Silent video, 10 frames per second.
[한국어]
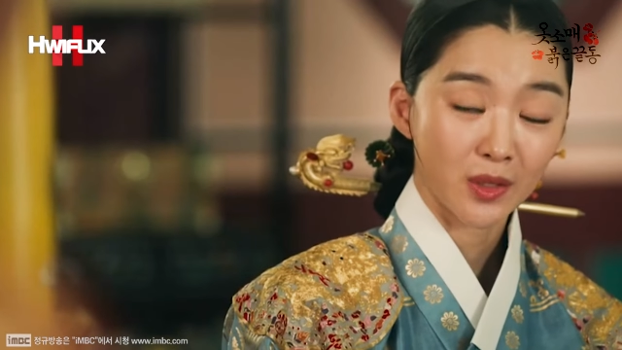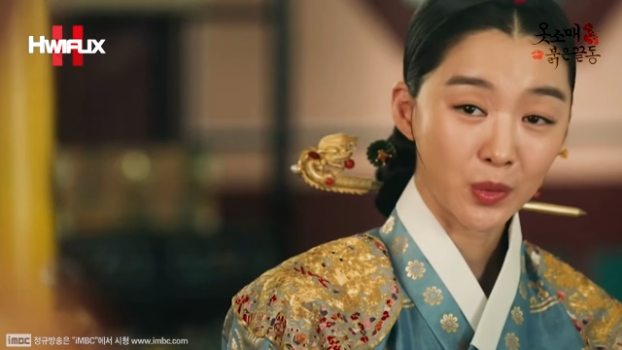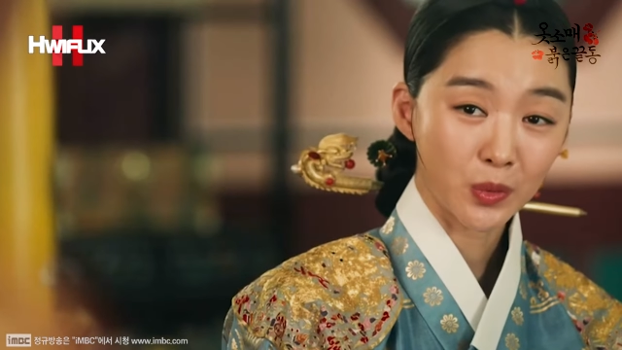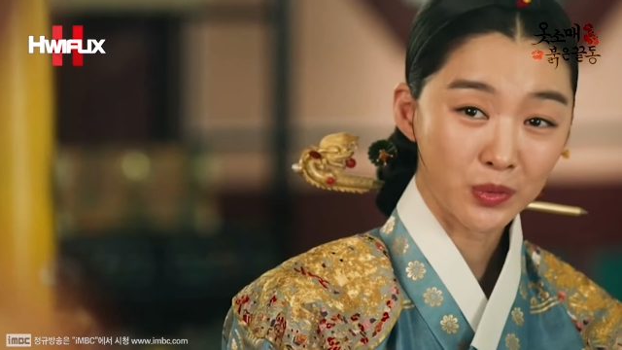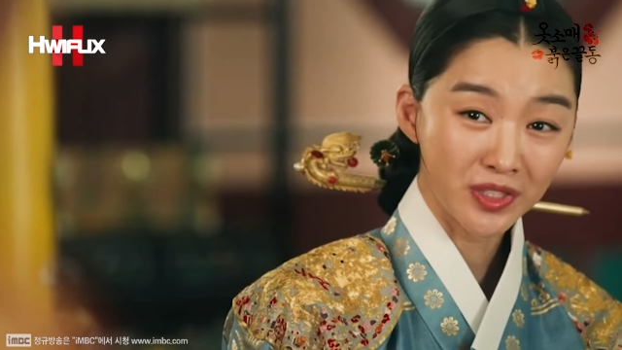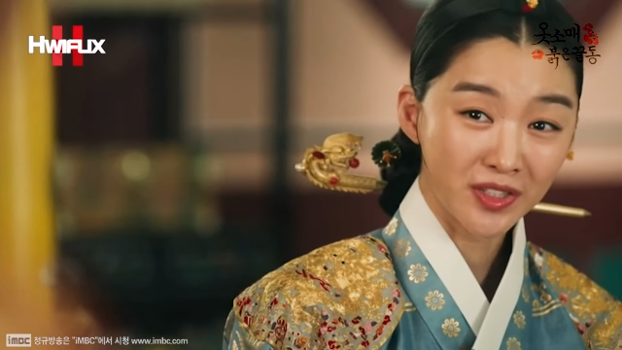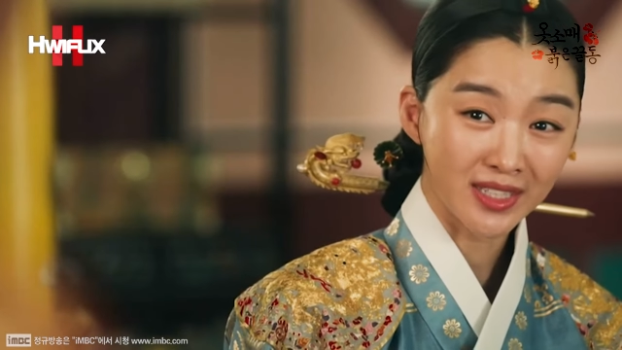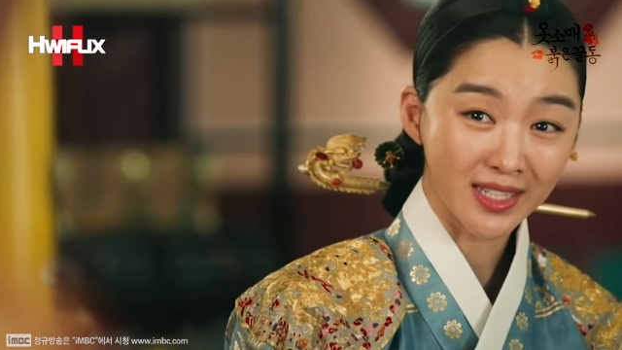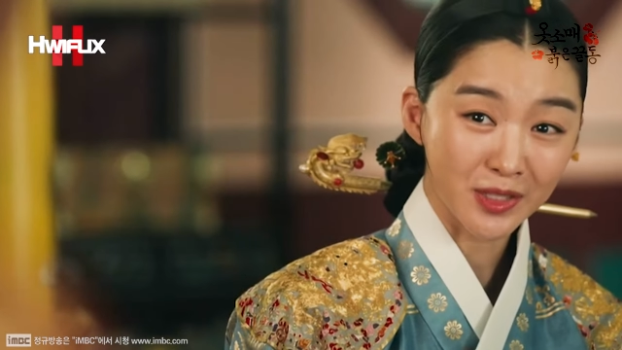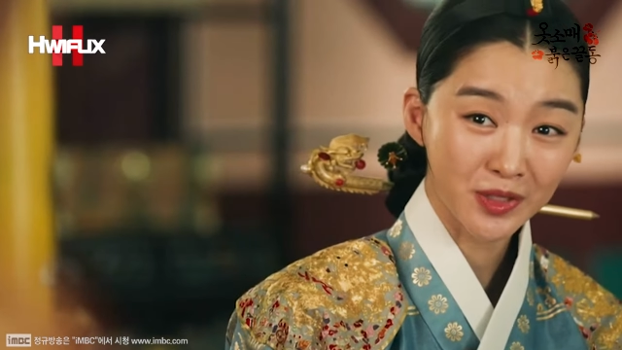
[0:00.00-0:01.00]
곧
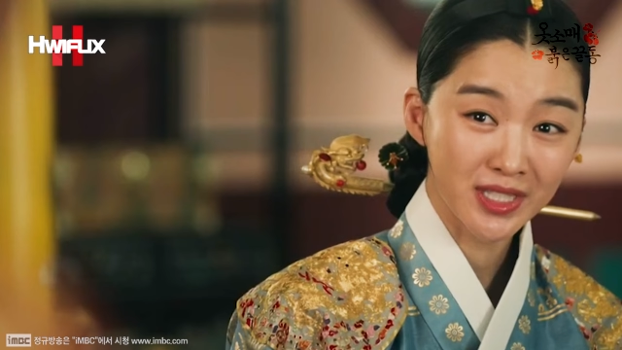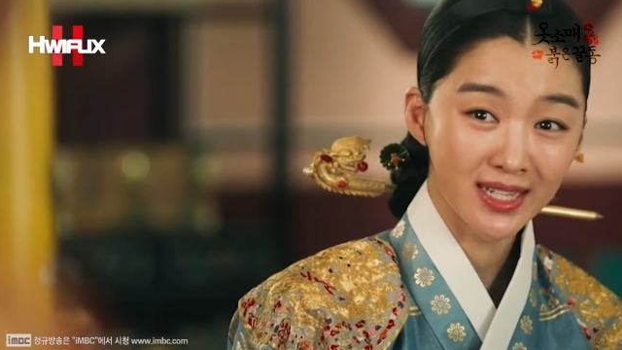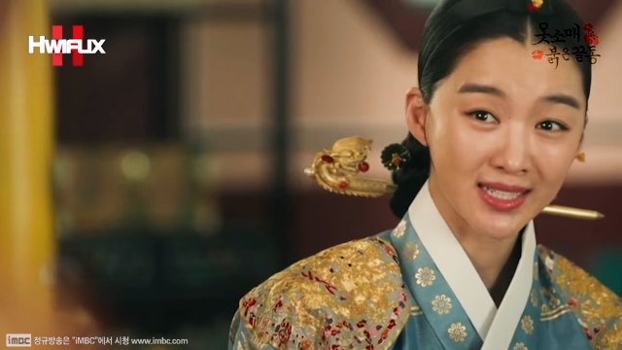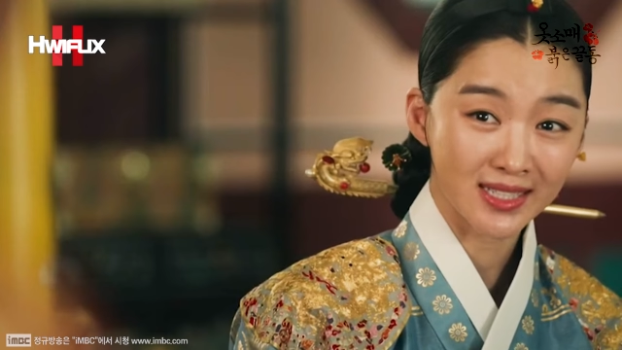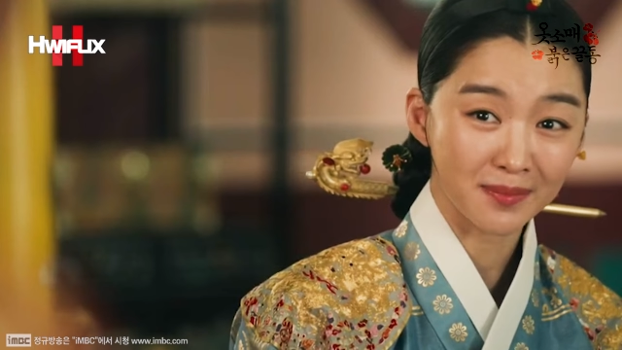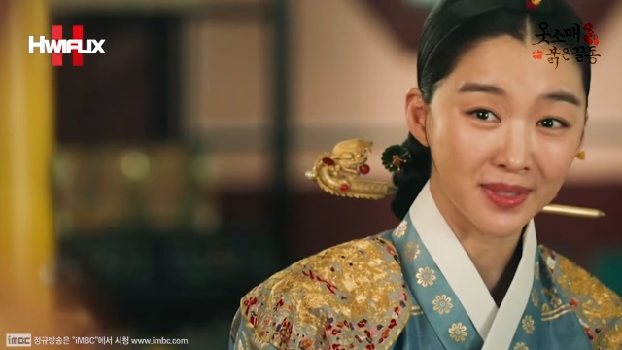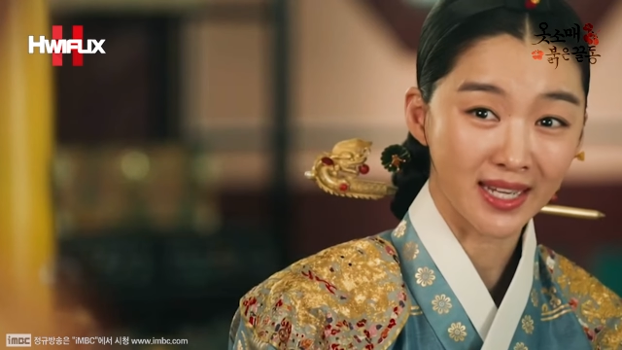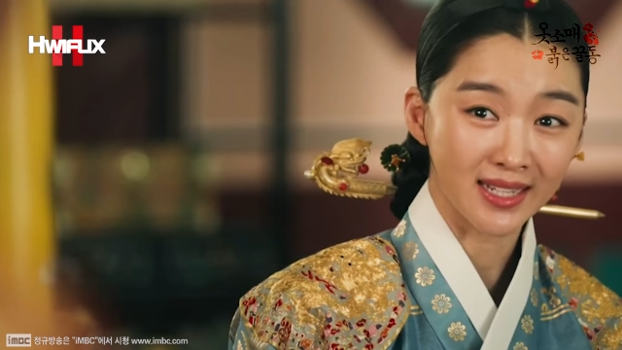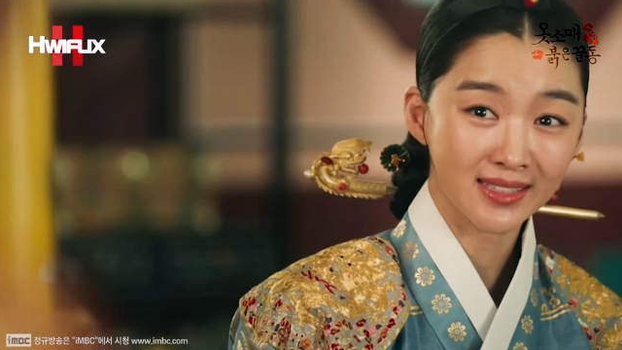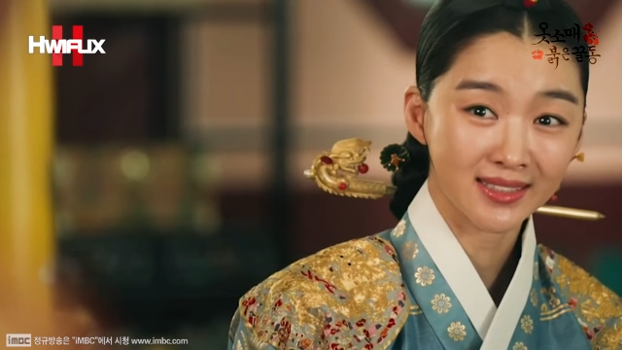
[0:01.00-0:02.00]
궁녀들의 축제가
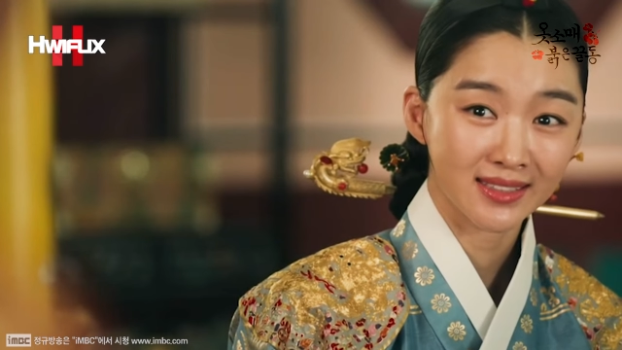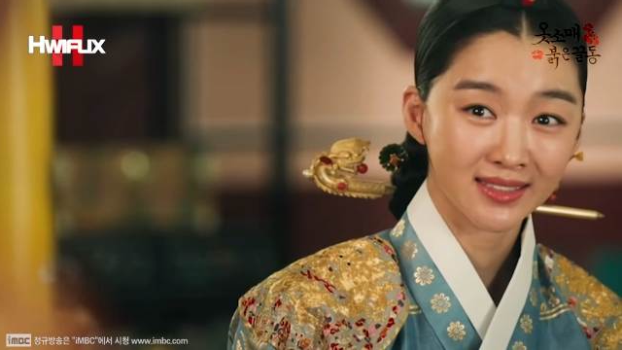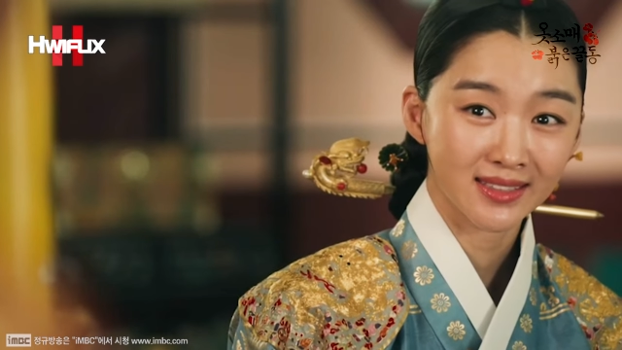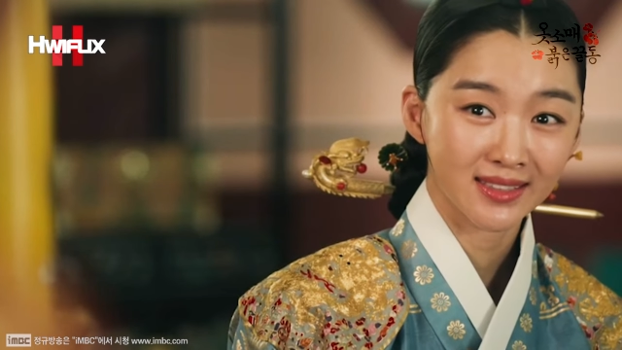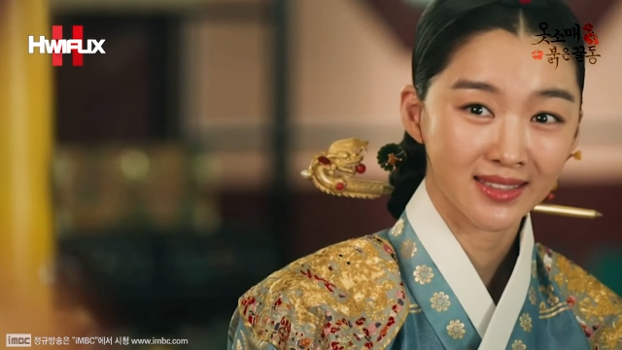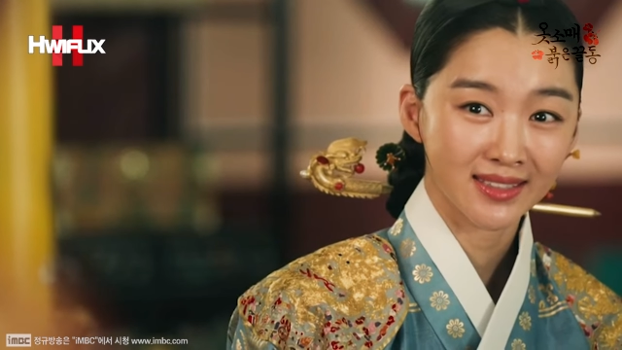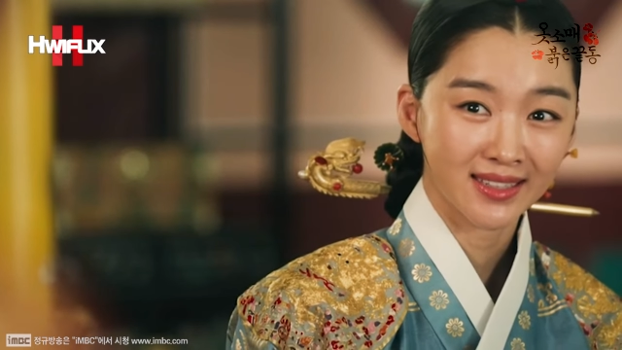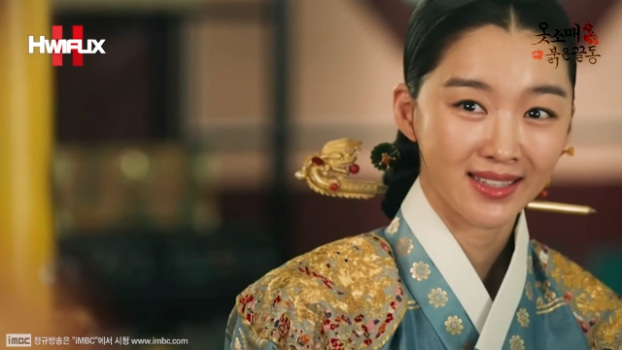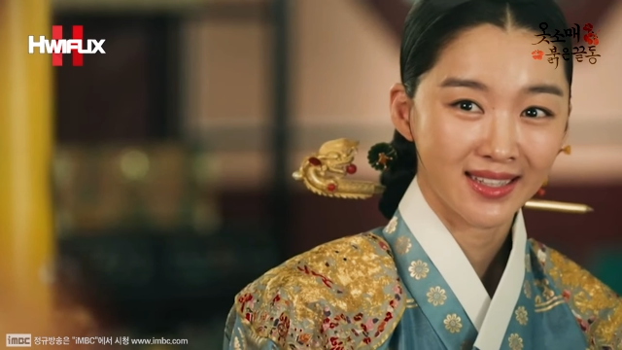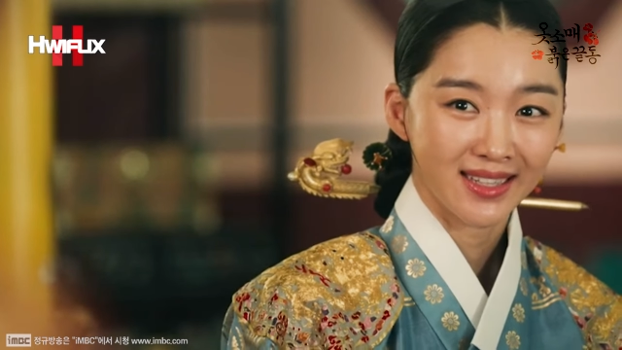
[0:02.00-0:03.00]
있습니다.
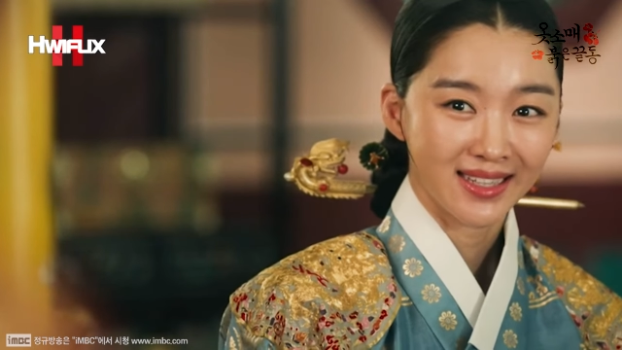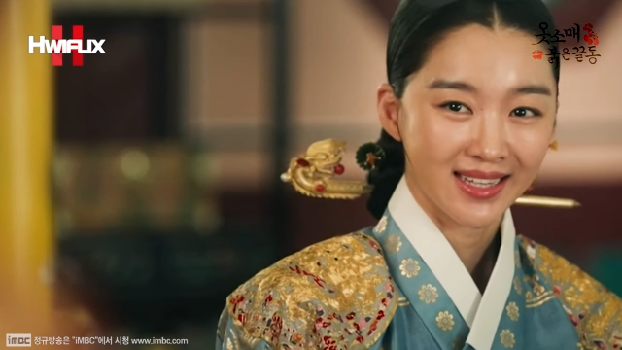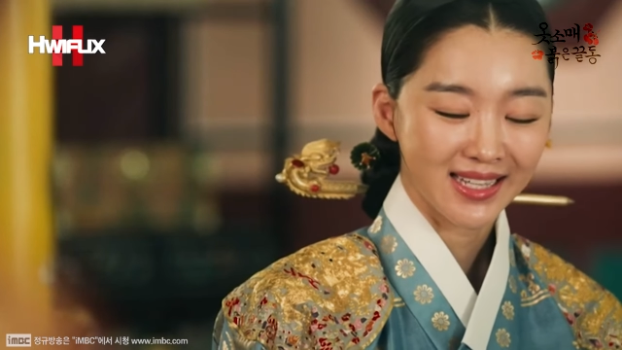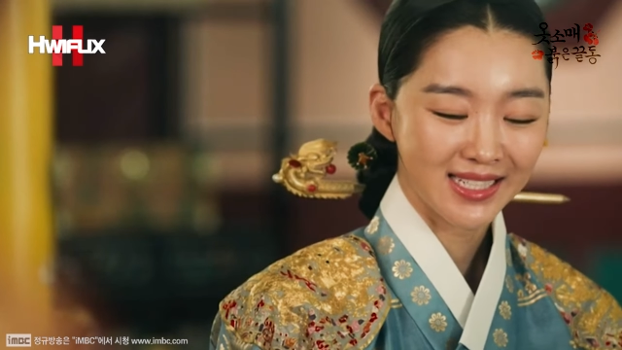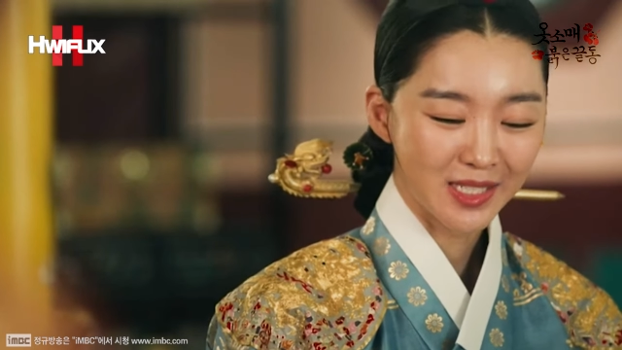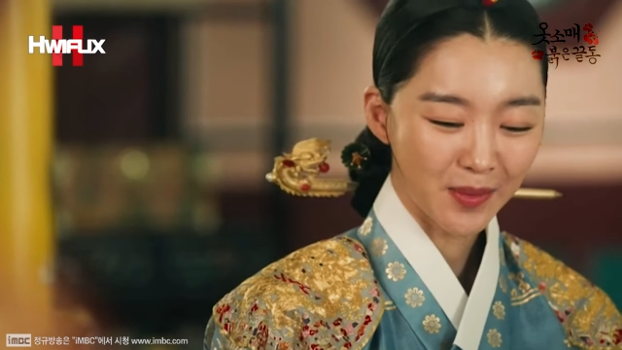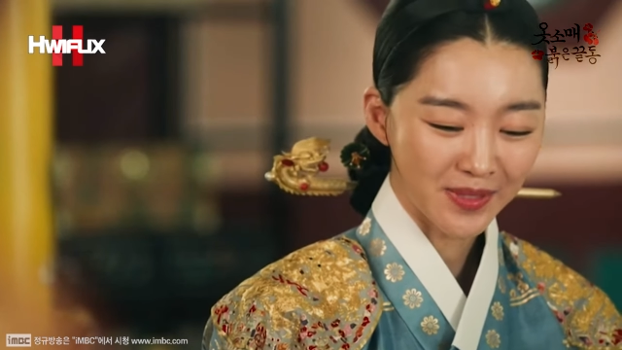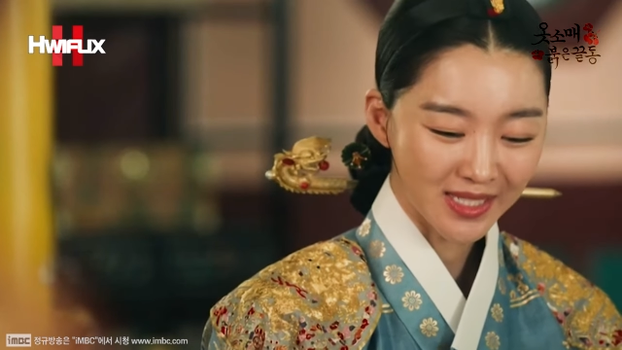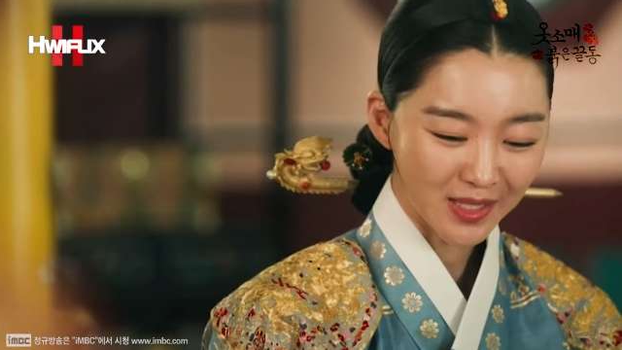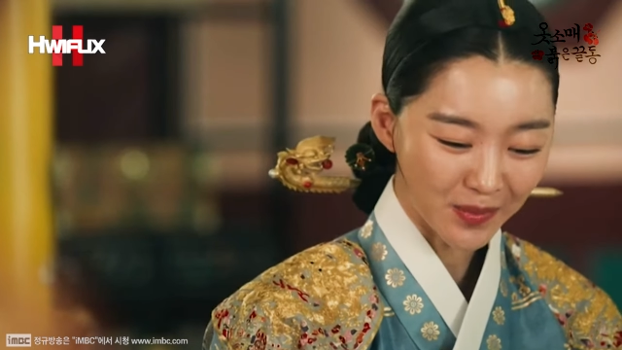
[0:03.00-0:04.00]
신첩이
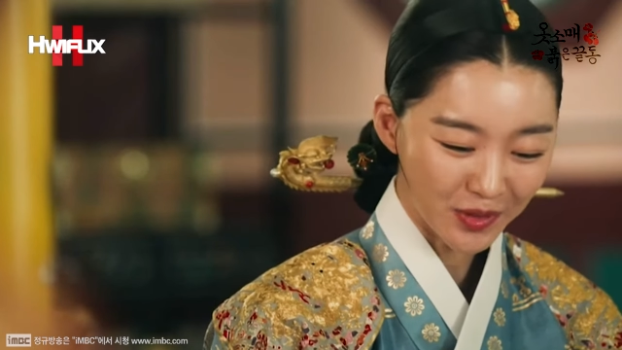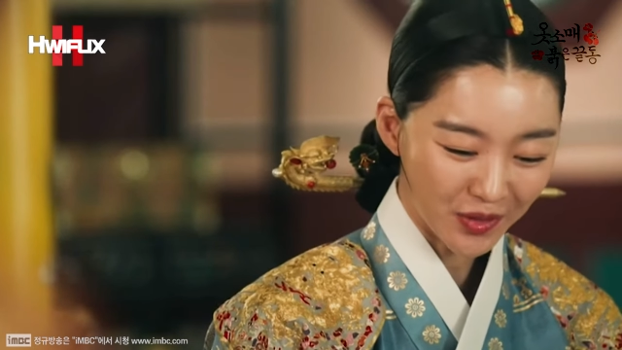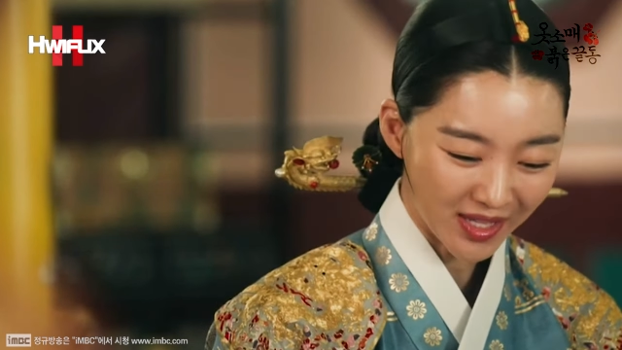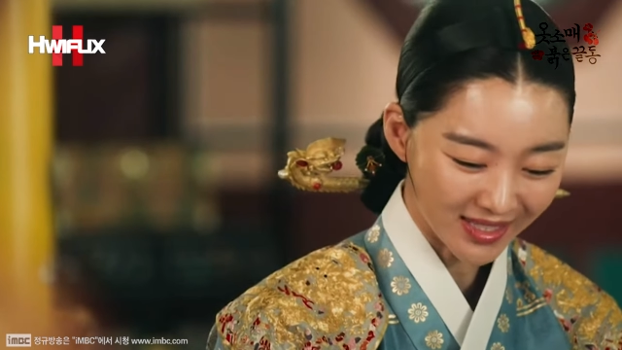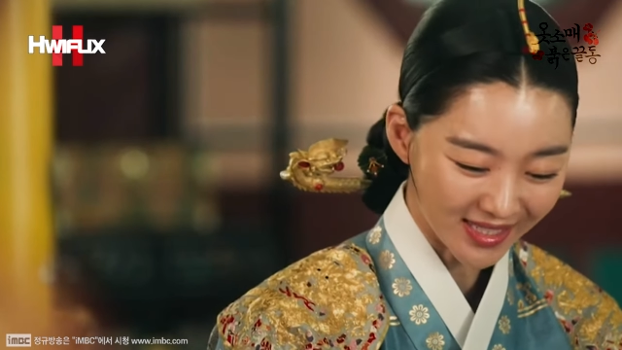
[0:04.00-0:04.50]
직접 인회한